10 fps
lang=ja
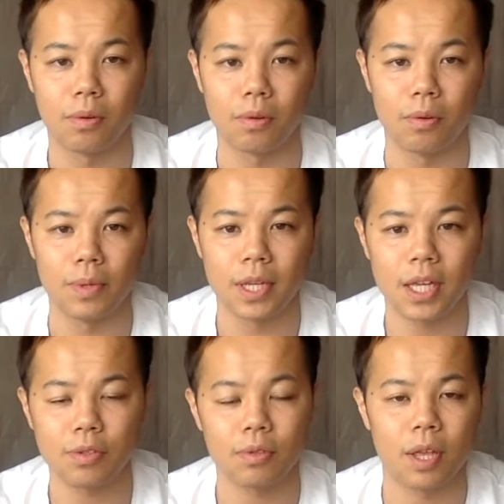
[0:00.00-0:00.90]

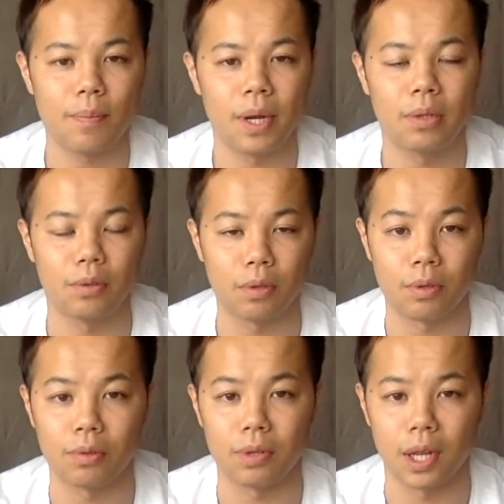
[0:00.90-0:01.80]
コミュニケーションテンプレートというこ
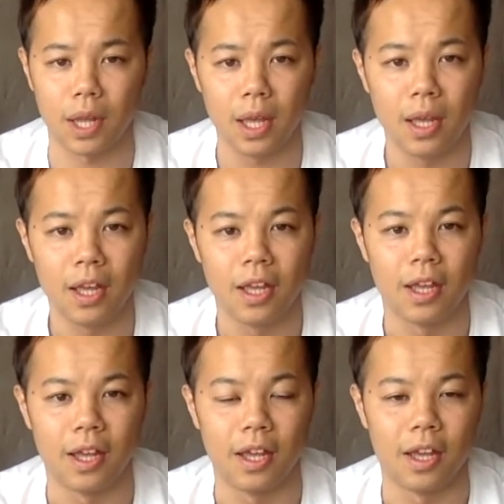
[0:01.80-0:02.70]
とでね
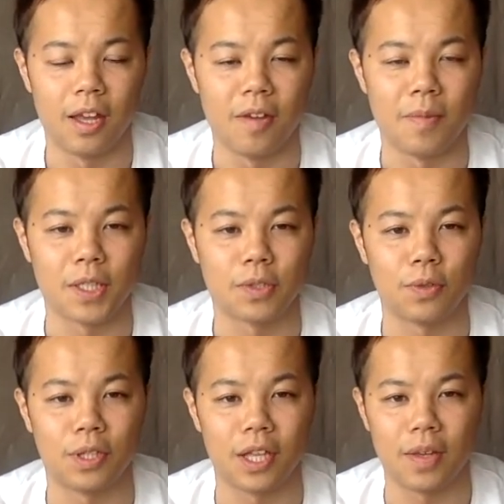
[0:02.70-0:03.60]
えーまあ、そう
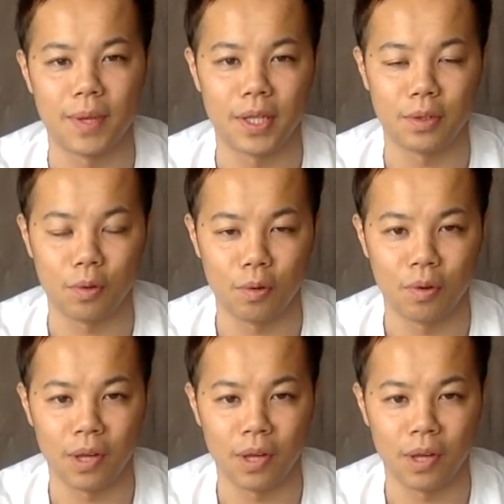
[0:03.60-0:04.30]
いったイベントを、